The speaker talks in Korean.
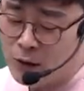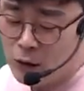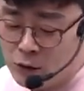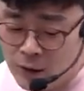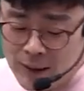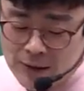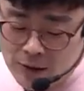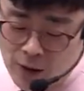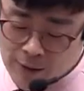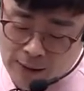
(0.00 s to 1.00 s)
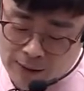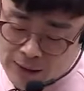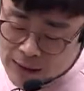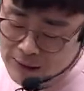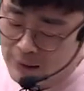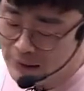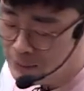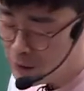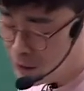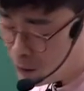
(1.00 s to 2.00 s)
어떻게 들어야 되는지까지
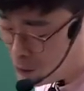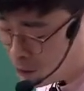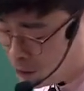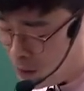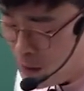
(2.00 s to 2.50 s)
말씀을 드렸고요.